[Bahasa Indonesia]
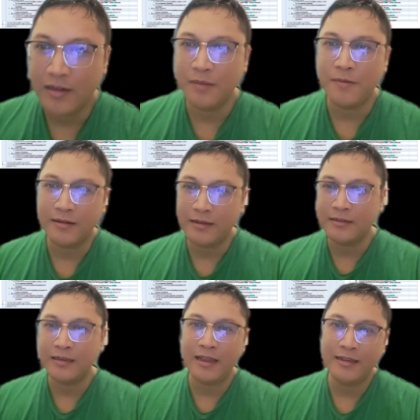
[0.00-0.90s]
Di barang
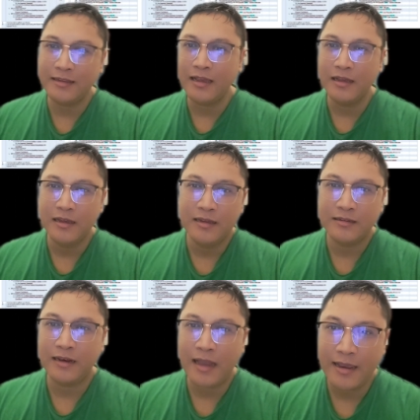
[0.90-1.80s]
jasa lainnya,
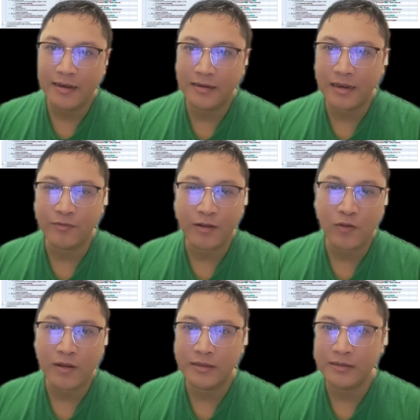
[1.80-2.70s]
selain
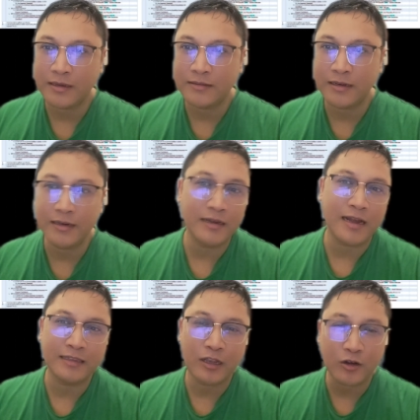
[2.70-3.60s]
daftar kuantitas dan
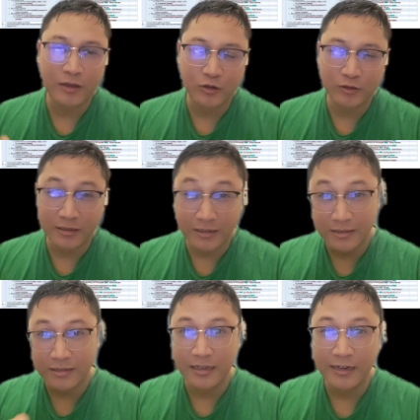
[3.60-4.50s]
link katalog yang sudah
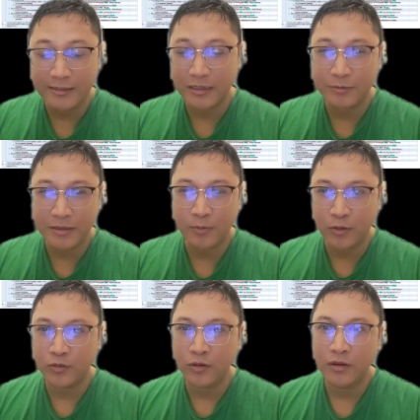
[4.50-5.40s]
tersedia deskripsi
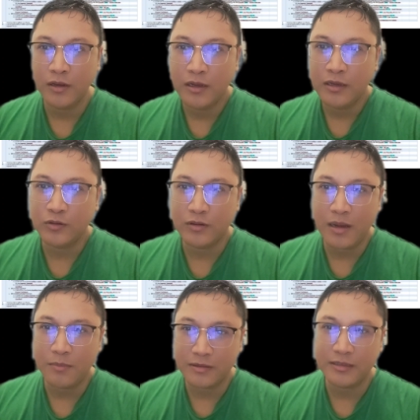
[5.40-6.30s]
produk,
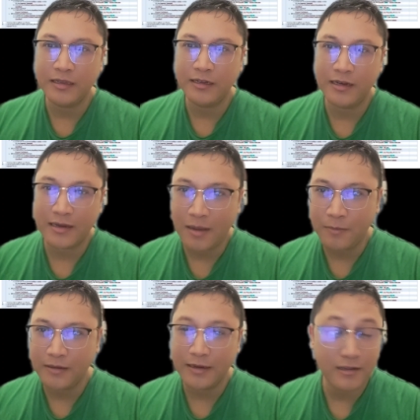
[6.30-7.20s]
juga mestinya
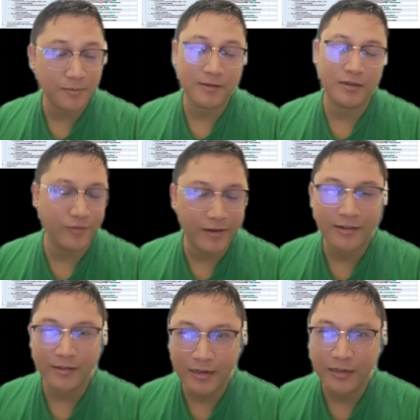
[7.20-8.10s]
dilengkapi dengan
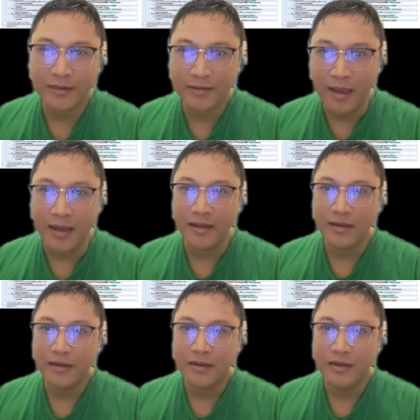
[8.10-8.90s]
spesifikasi kinerja,